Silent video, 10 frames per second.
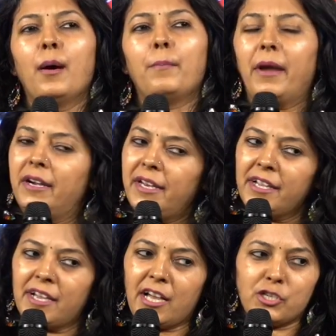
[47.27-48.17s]

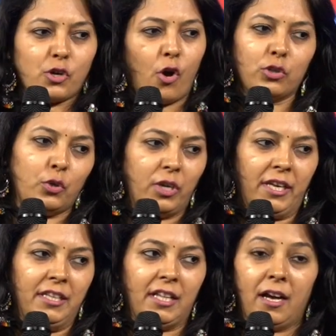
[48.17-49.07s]
पेंटिंग का शौक़ तो
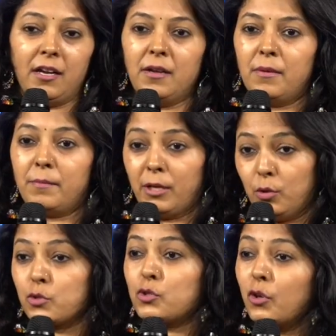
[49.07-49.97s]
नहीं था पर
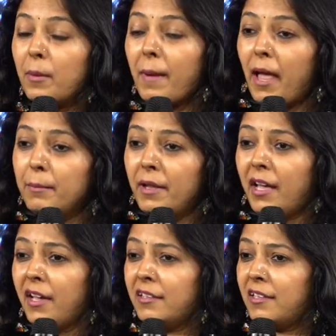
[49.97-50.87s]
दोस्तों ने प्लान
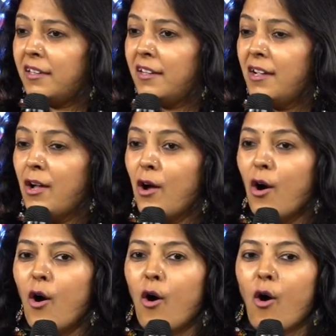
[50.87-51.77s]
बनाया था
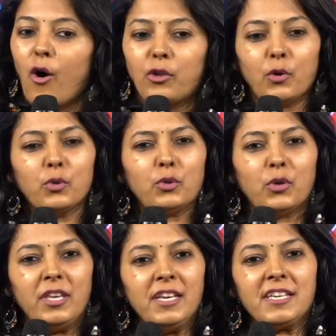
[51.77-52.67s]
और यूँ तो
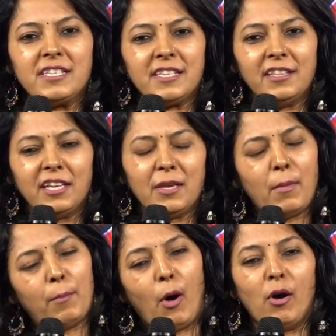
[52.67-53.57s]
ही कि ज़िंदगी
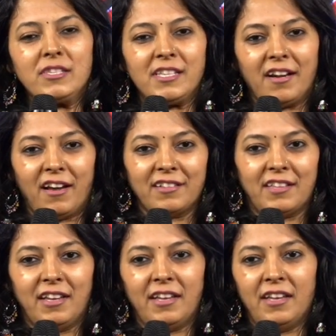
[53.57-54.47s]
में बहुत से रंग
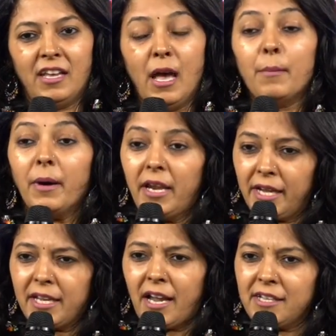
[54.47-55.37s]
थे पर
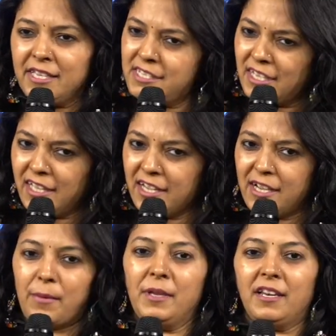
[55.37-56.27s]
एक रंग की सदा
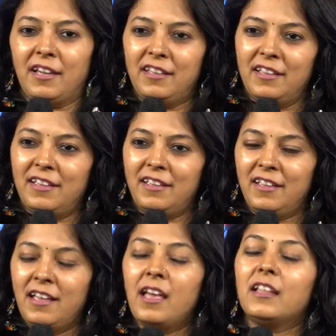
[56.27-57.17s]
कमी रही
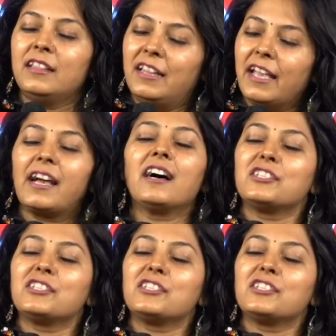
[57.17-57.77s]
देखा